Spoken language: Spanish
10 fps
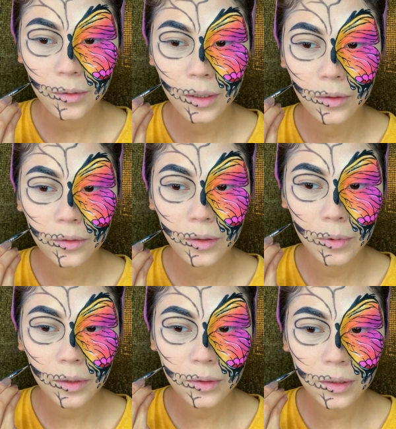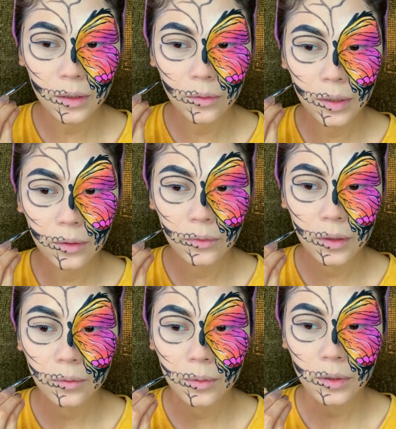Todavía no he termino, si es que lo miran
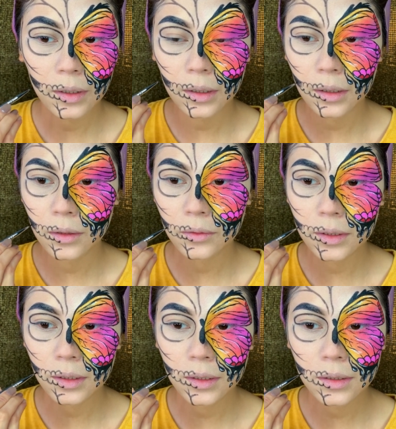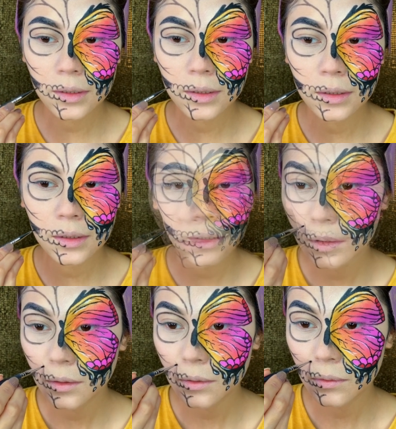feo, vamos a arreglarlo, chicas.
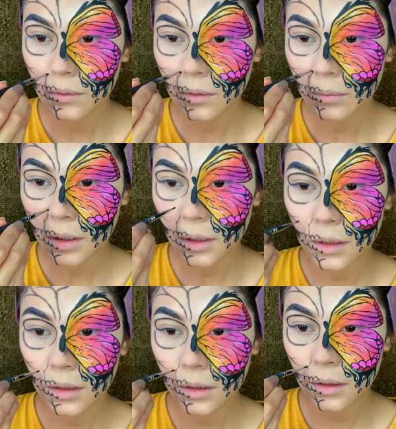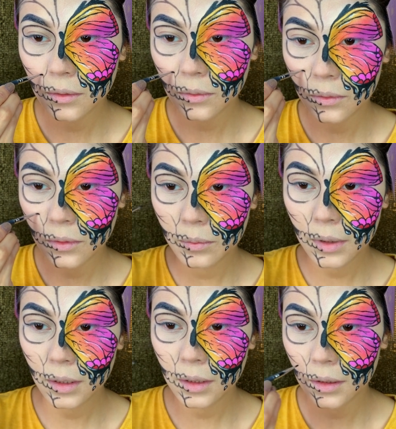Uno para aquí y otro
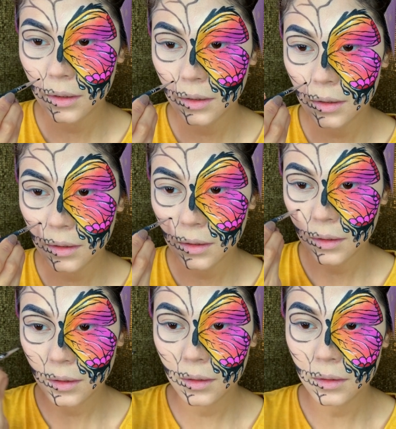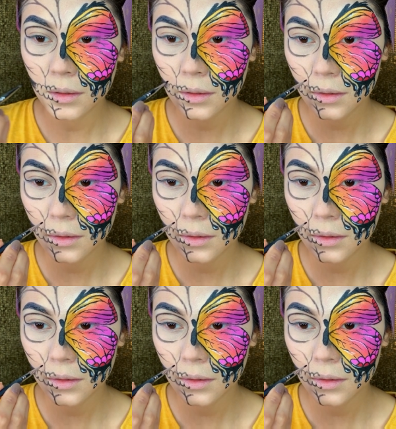para aquí. Así.